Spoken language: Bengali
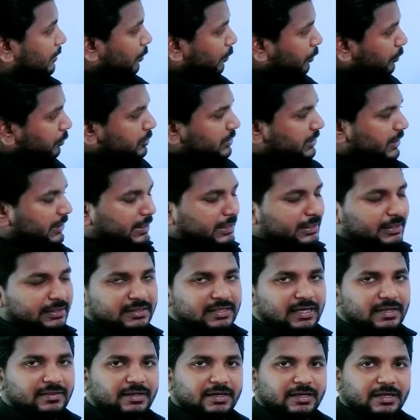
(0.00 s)
অনুযায়ী
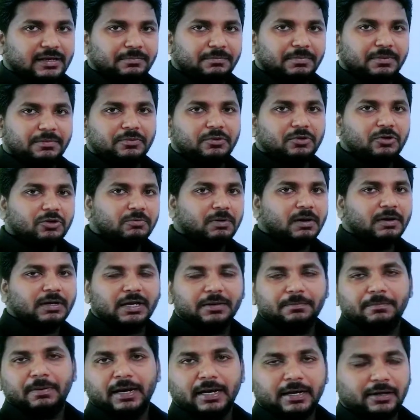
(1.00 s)
তাদেরকে বিভিন্ন
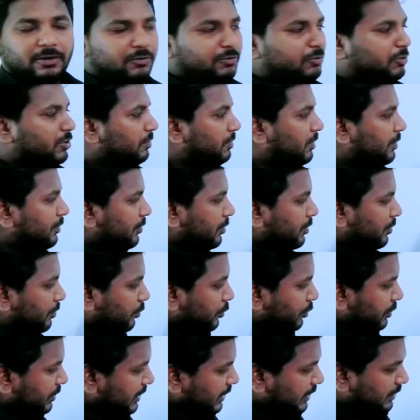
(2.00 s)
ভাগে ভাগ করে বিভিন্ন
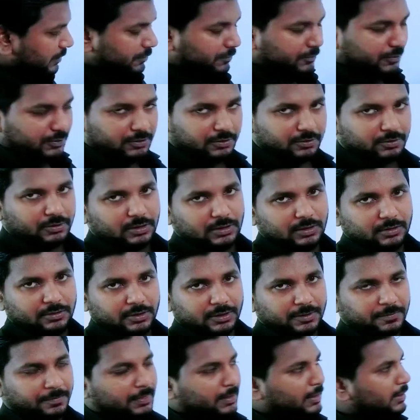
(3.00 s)
বইতে লিপিবদ্ধ করা
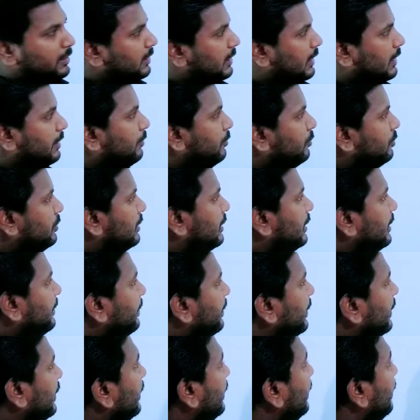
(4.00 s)
হয় তার মধ্যে
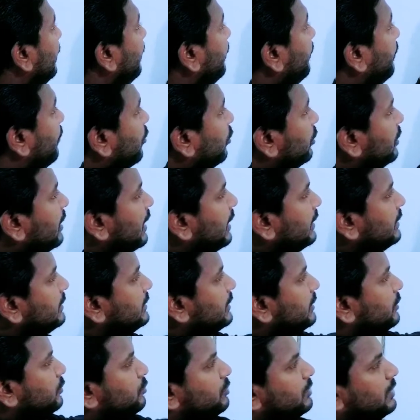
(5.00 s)
প্রধান
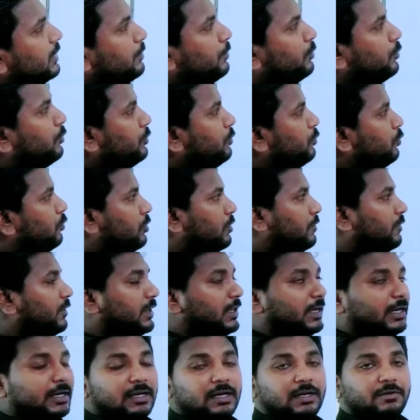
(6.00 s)
যে দুইটা বই দুতরফা
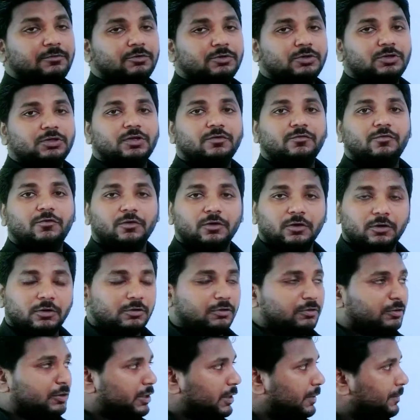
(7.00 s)
দাখিলা পদ্ধতি ফলো
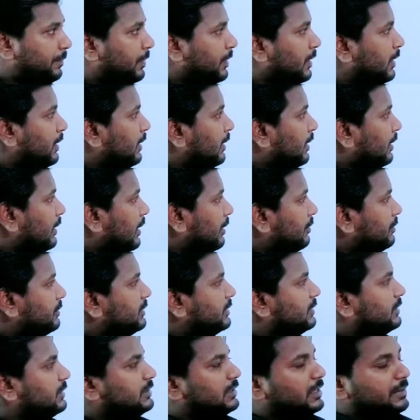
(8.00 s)
করে তা
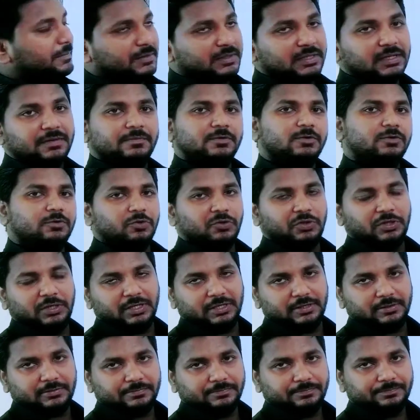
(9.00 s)
হচ্ছে যে জাবেদা এবং
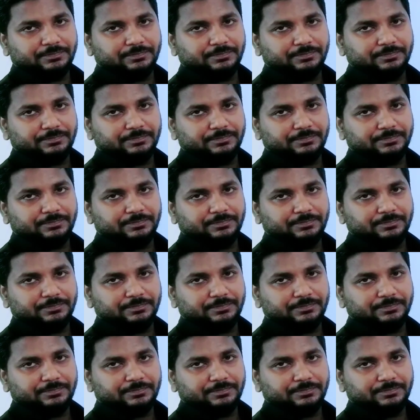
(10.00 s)
খতিয়ান